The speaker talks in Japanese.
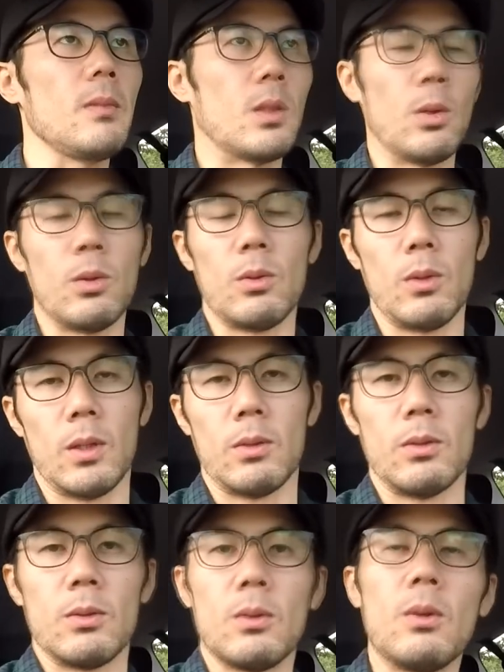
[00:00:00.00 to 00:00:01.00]
どういうことか
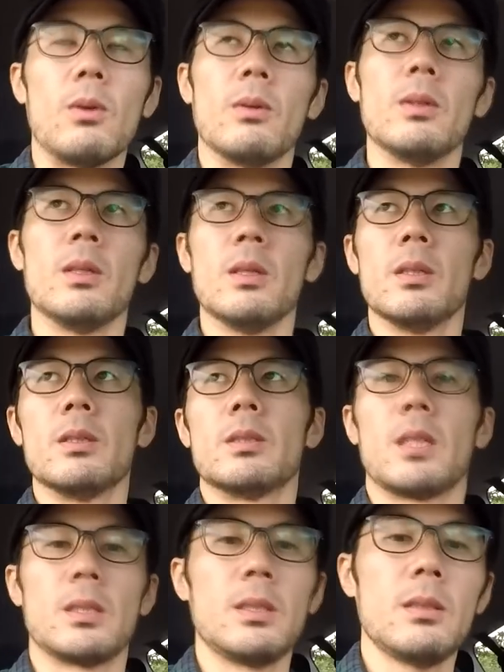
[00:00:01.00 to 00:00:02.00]
というと
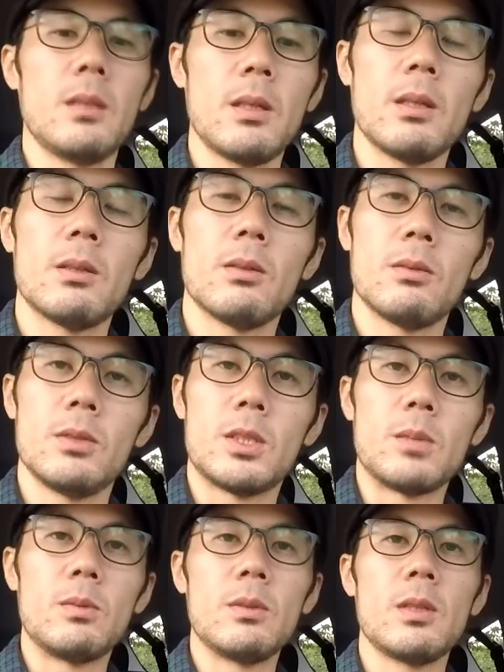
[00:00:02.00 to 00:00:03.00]
写真って結局
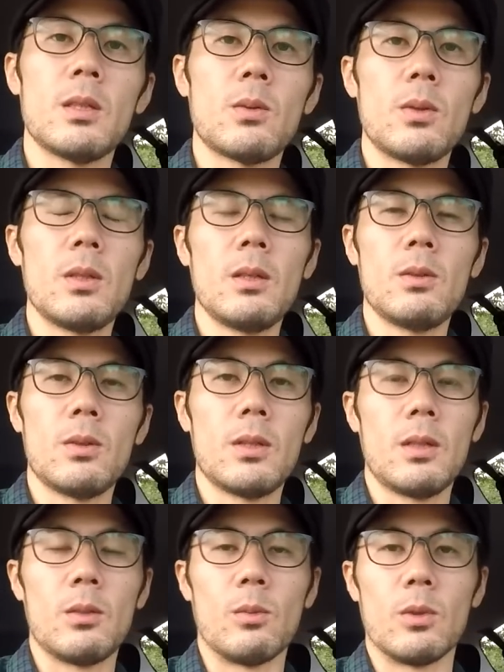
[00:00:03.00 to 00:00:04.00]
自分が撮りたい撮り
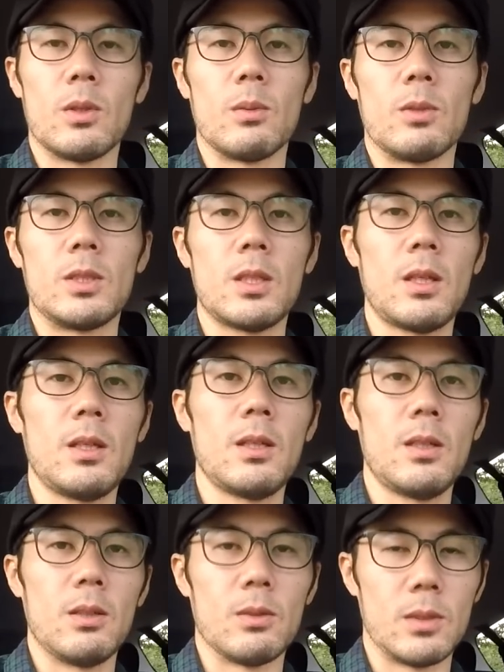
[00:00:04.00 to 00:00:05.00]
たいと思ってても被写体
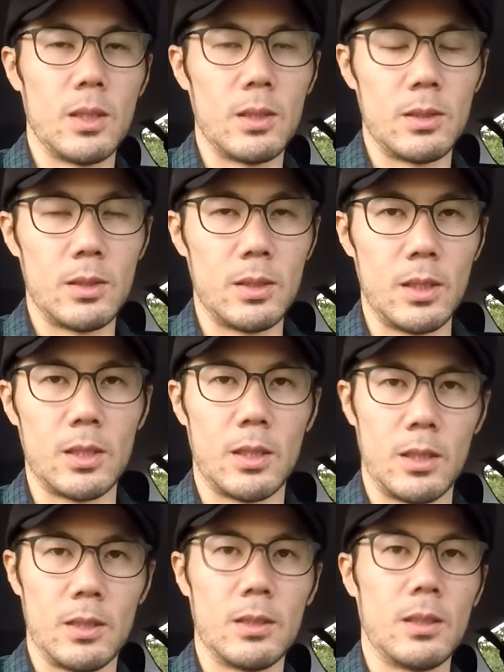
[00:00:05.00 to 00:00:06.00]
がないと成立しないじゃ
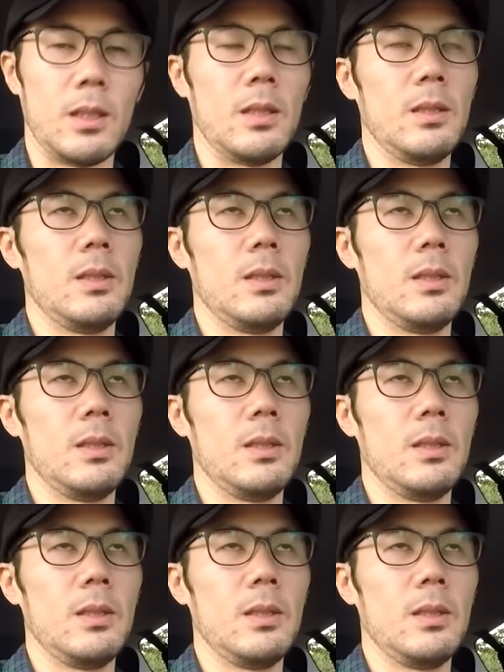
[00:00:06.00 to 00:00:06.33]
ないですか。